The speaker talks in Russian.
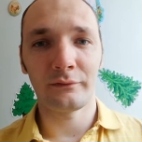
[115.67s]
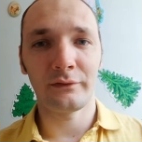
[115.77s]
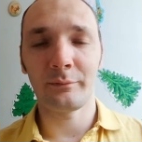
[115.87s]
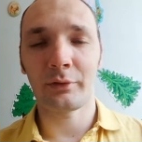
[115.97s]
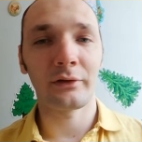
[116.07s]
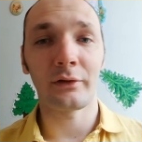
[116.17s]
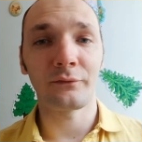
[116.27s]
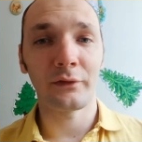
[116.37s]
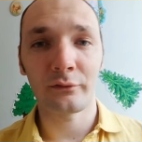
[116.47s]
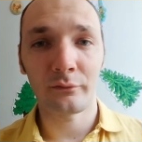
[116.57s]
не проиграв
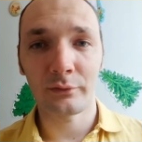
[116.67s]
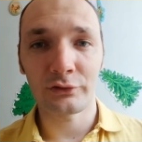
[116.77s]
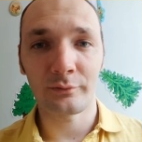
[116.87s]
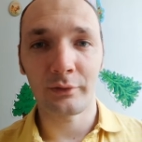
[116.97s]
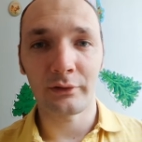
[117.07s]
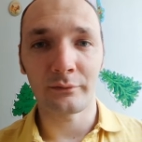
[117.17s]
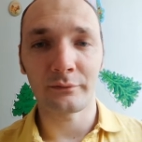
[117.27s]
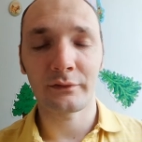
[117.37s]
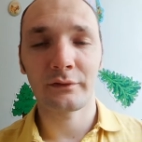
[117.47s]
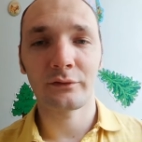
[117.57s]
ни одного матча при этом
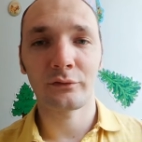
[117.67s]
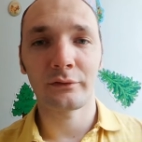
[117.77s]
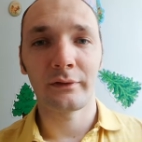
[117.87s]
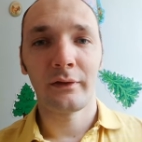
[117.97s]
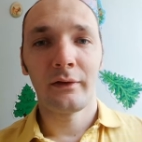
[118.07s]
за сезон.